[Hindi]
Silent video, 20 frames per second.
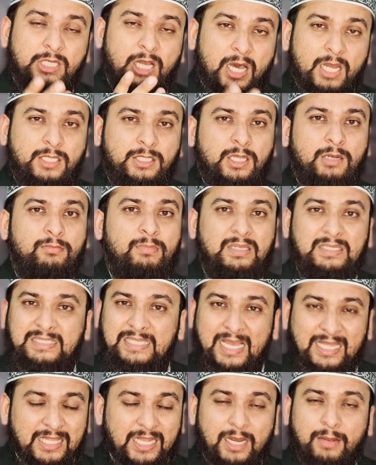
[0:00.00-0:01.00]
चार दिन में
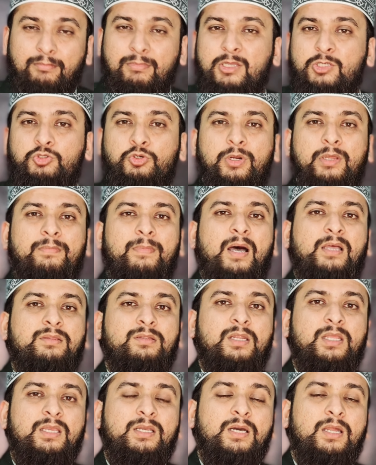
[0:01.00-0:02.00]
ज़्यादा लंबी चौड़ी बात
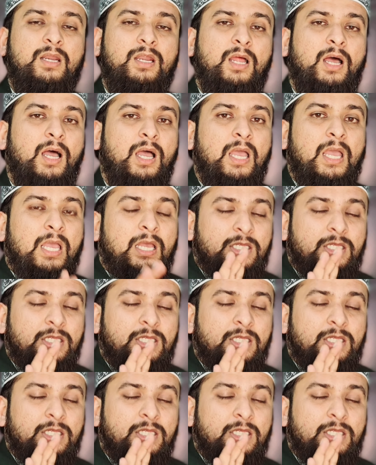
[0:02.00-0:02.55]
नहीं कर रहा